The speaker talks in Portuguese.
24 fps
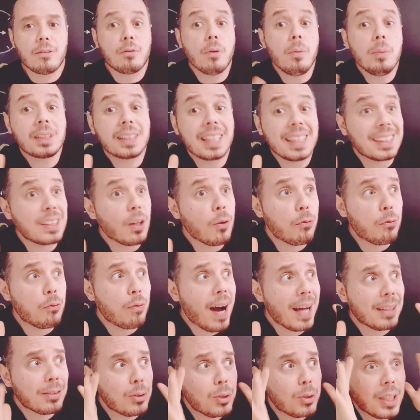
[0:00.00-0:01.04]
Vamos esquecer o
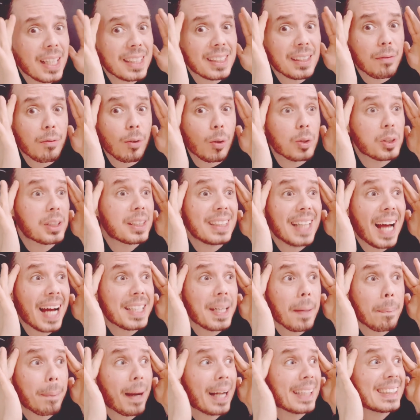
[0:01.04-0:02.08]
fato de que essa
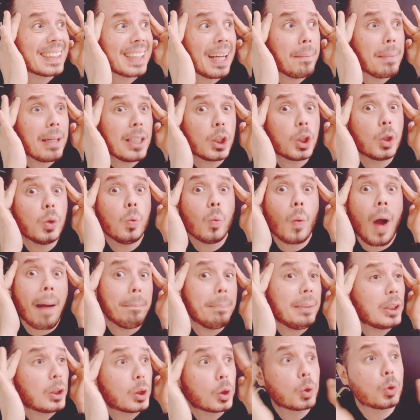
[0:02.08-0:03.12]
velocidade é praticamente um
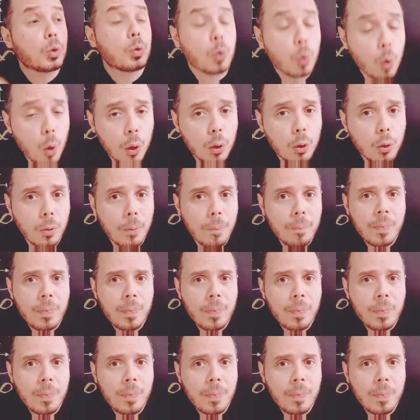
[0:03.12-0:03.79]
absurdo.